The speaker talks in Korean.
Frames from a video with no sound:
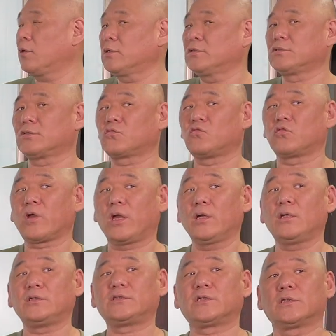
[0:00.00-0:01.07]
하는 저 두 개의
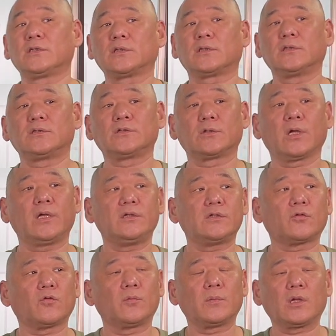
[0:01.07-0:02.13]
글자는 저게 이제 좀